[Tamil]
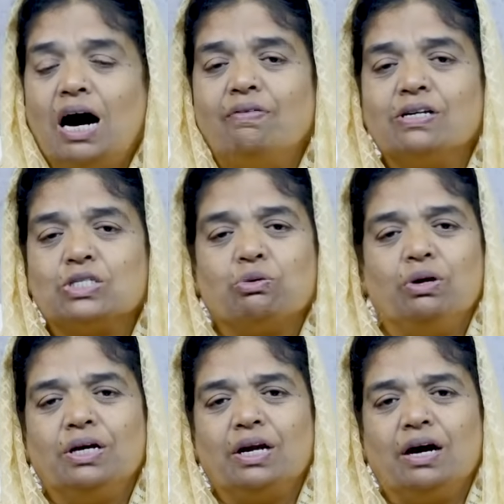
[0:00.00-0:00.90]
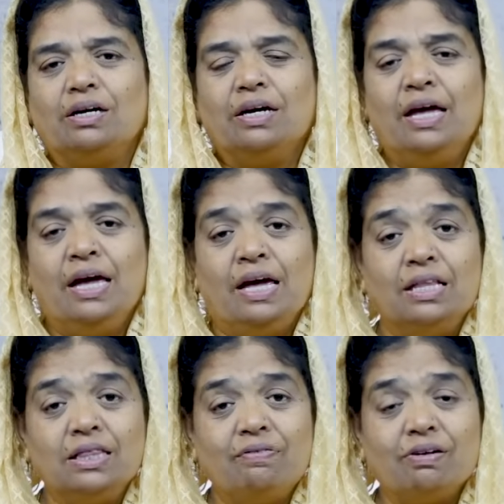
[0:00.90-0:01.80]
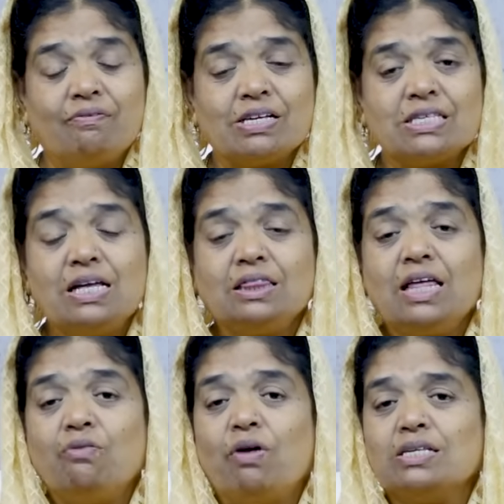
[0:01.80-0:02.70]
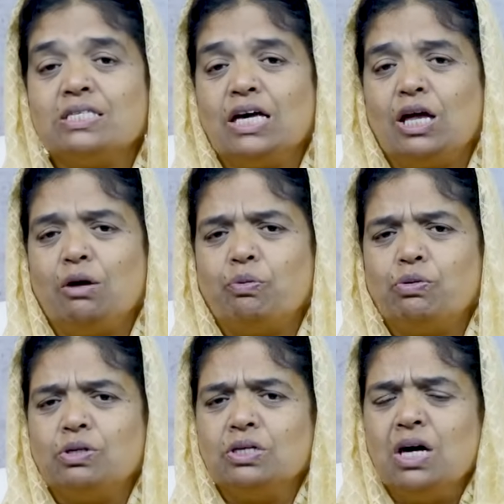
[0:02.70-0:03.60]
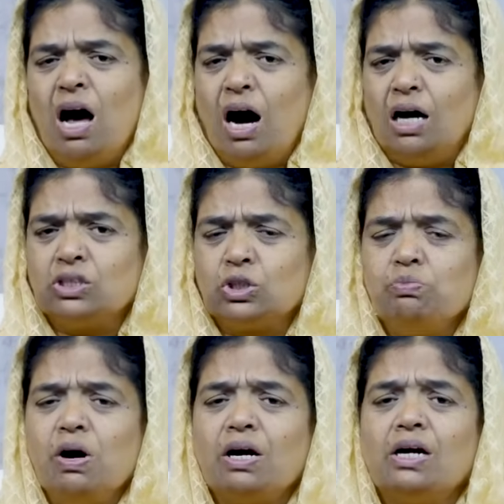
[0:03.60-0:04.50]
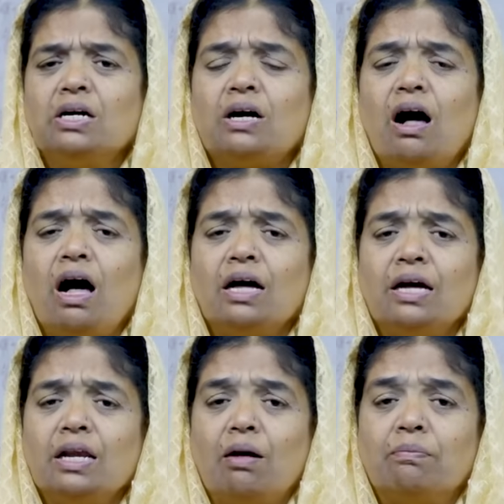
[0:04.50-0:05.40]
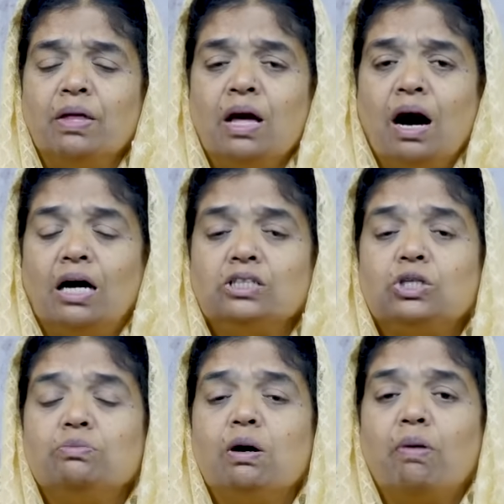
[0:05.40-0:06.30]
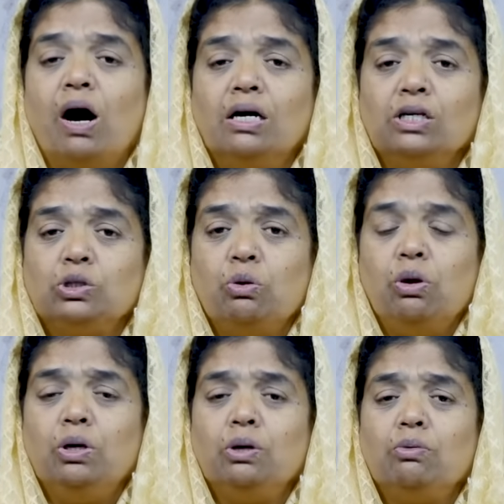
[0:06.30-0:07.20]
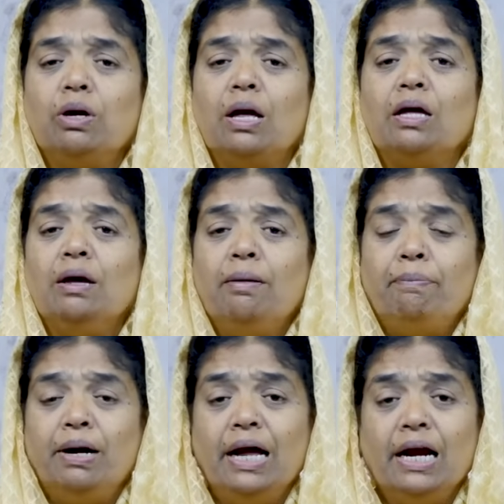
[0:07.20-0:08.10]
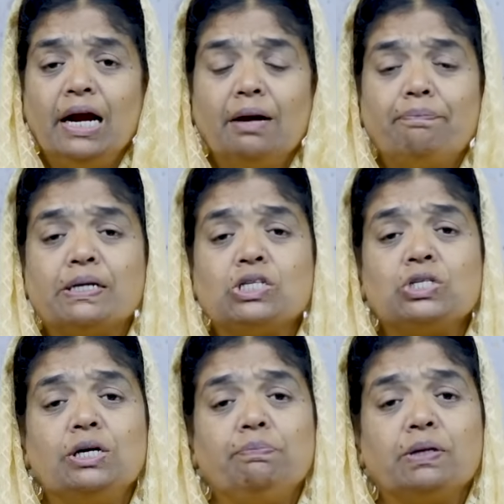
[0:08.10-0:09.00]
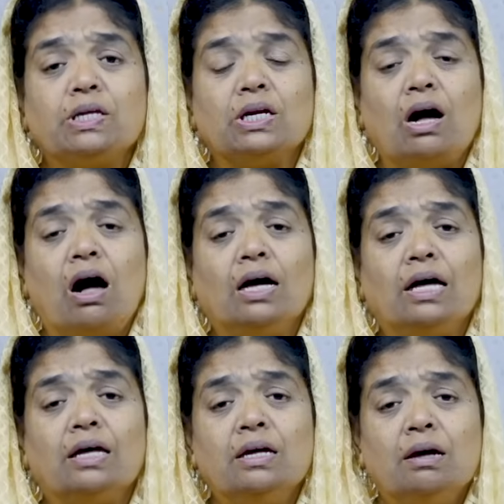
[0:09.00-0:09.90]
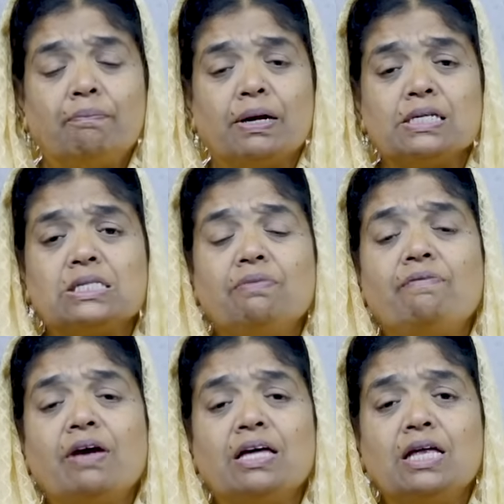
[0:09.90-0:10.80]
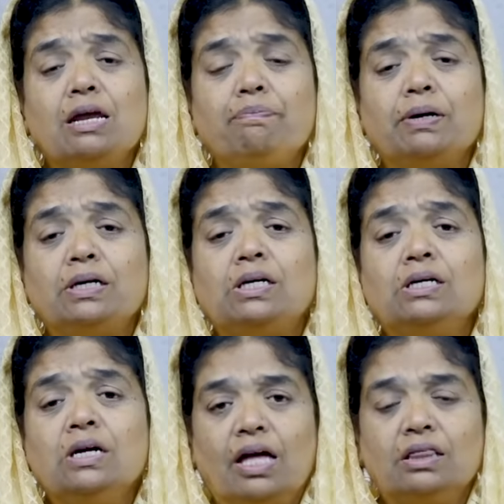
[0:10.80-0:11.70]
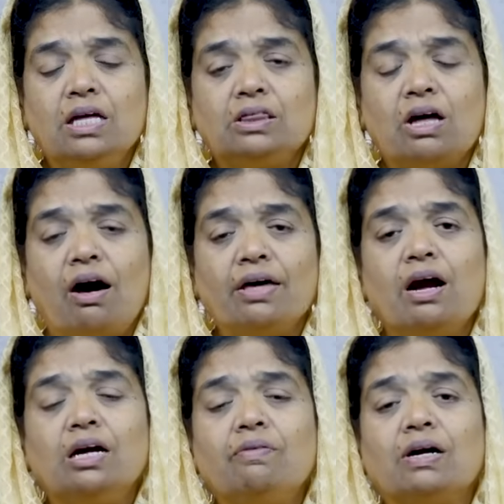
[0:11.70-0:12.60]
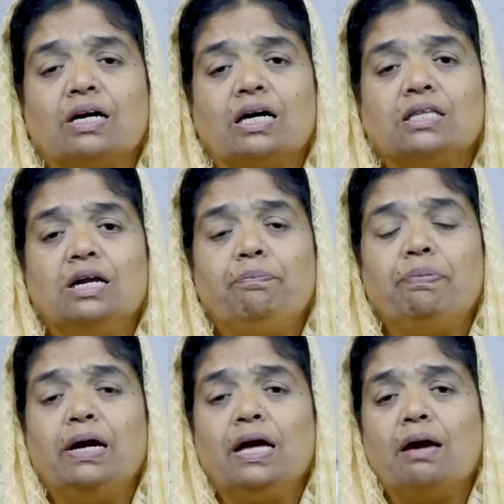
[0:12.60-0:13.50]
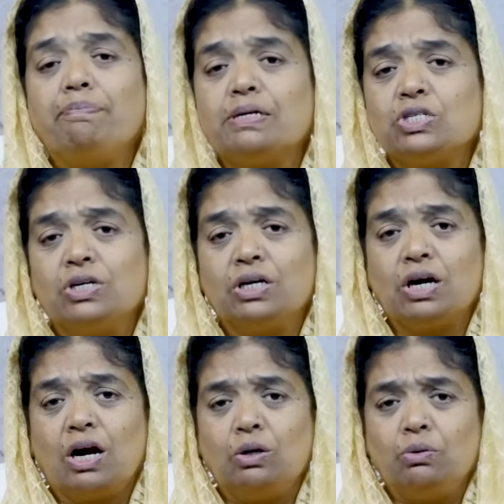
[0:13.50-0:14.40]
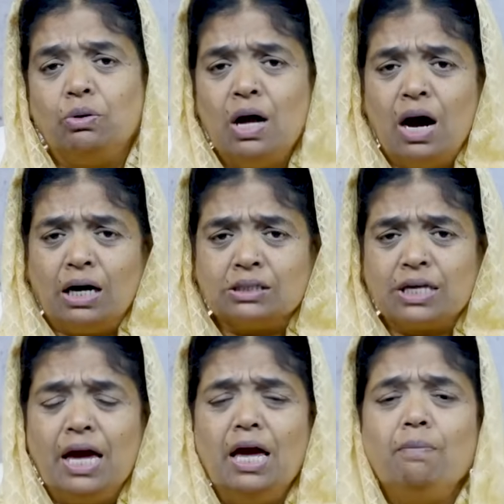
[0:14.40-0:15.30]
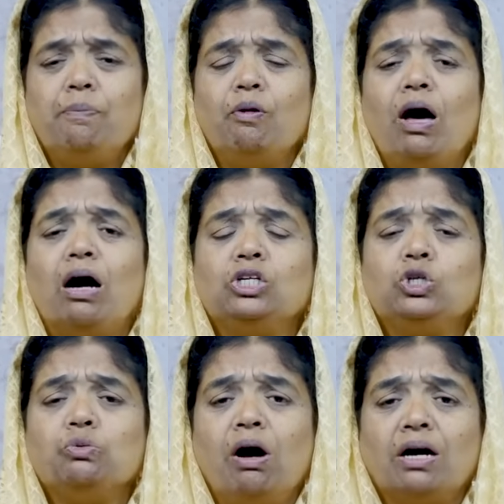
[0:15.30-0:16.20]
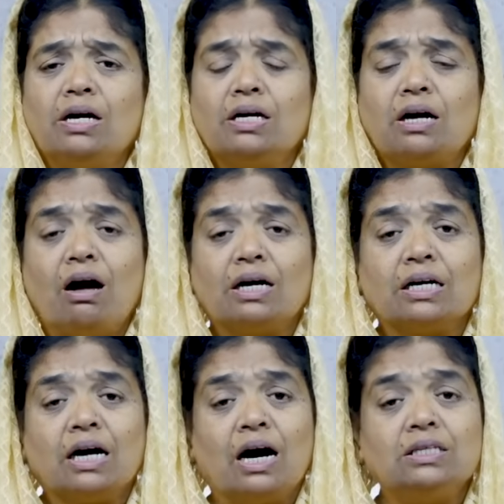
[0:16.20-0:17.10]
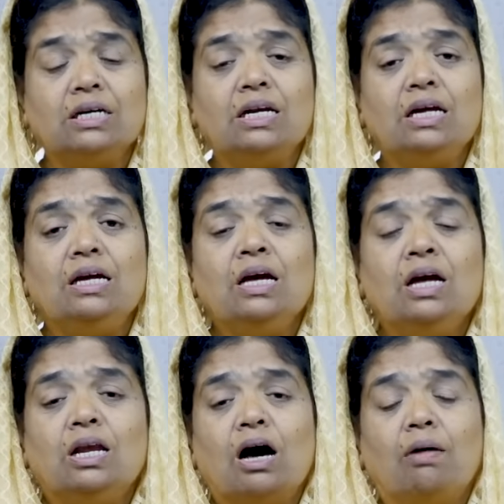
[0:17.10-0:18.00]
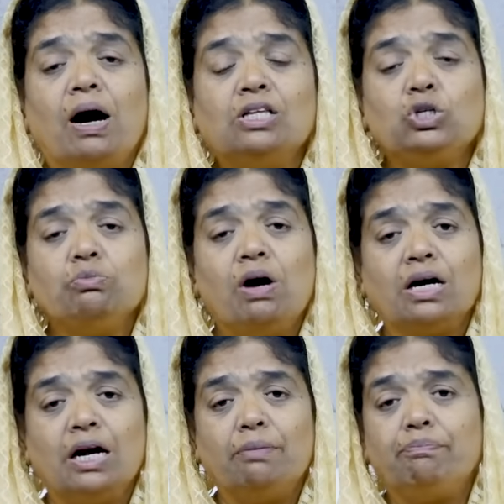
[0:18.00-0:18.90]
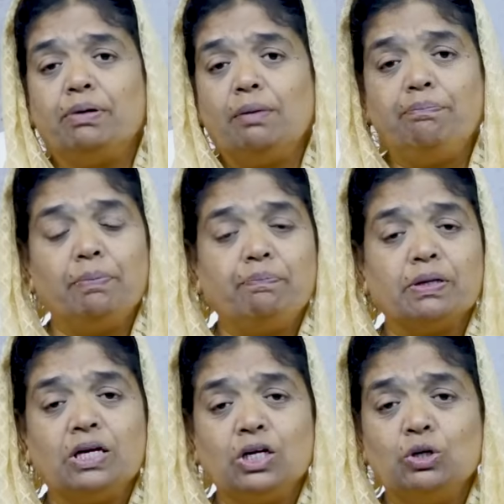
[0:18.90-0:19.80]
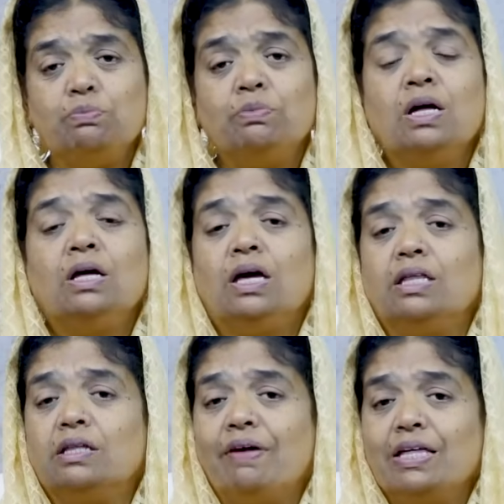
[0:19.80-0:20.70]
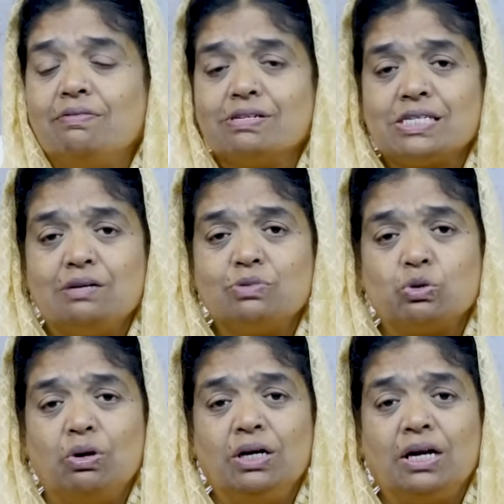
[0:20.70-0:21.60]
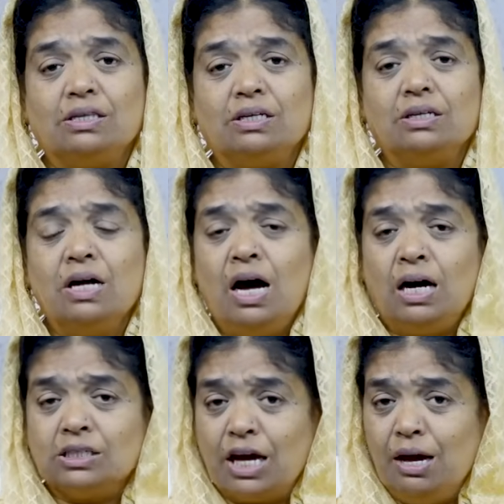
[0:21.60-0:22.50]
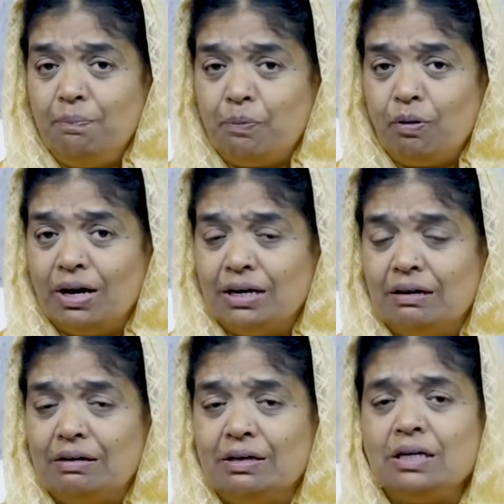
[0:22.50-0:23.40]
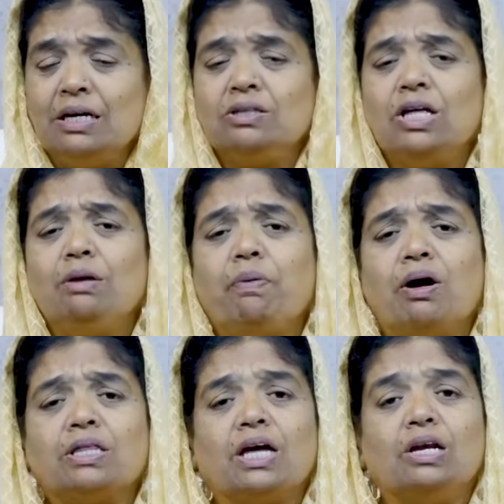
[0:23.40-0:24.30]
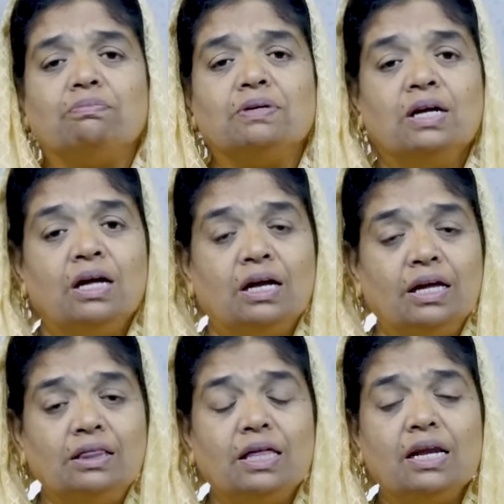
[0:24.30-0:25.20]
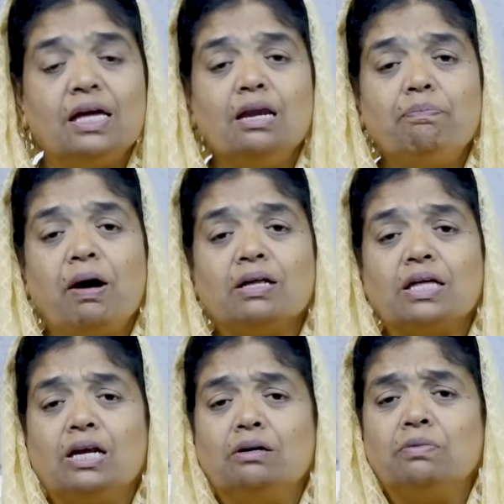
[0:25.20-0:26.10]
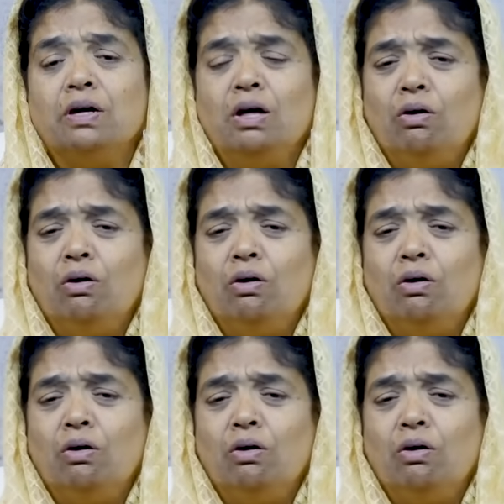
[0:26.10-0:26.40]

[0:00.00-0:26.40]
அவர் சொல்லுகிறார் இந்த வசனத்தை வாசிக்கிற போது ஆத்துமக்களுக்காக நாம் ஆத்தும பாரத்தோடு கூட பிள்ளைகளை பெற்றெடுப்பதற்காக பிரசவ வேதனைப்பட்டு எந்த தாயானவள் கதறி பிள்ளையை பெற்றெடுக்கிறாளோ அதே போல ஆத்துமாக்களுக்காக கதறி நாம் ஆத்துமாக்களை பிறப்பிப்பதற்கும் இந்த வேத வசனம் சொல்லுகிறது அதே போல நெருக்கத்தின் பாதையிலும் நிந்தனையின் பாதையிலும்